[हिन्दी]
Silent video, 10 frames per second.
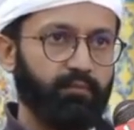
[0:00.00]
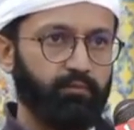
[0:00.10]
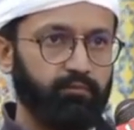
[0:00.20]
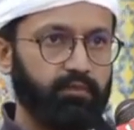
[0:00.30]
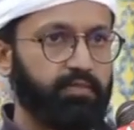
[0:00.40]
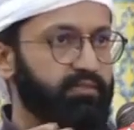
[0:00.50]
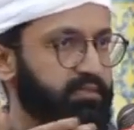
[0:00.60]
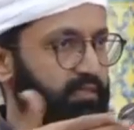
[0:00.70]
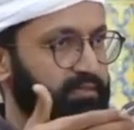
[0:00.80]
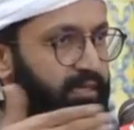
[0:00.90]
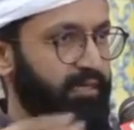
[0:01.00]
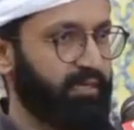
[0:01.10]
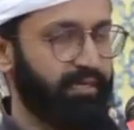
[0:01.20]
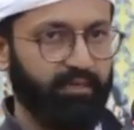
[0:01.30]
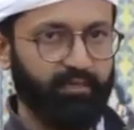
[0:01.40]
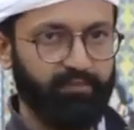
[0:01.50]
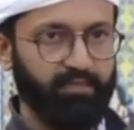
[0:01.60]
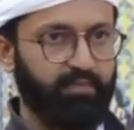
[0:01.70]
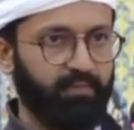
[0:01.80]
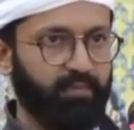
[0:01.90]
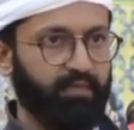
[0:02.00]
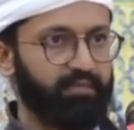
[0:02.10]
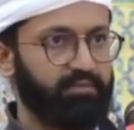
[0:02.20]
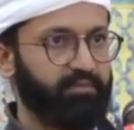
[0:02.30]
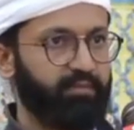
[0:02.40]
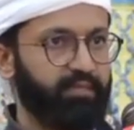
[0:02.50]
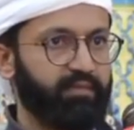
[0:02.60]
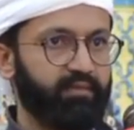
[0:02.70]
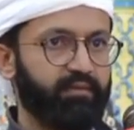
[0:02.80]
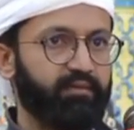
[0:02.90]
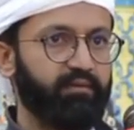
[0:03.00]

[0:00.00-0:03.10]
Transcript: क्यों खींच कर चले आए हैं हम यहाँ पर आज सब बैठे हैं